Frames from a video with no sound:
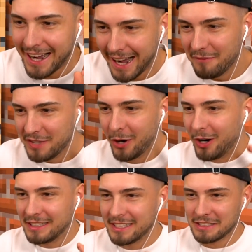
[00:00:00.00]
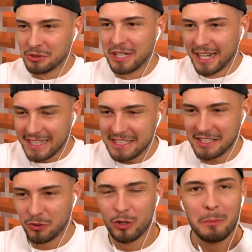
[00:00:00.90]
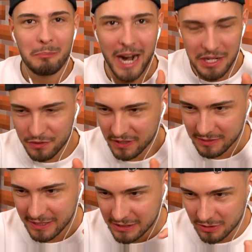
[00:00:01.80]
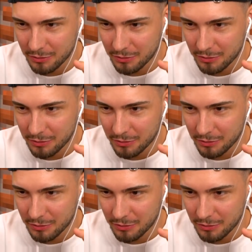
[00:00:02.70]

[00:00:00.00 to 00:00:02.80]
haben wir heute so eine richtig coole Minecraft-Animation am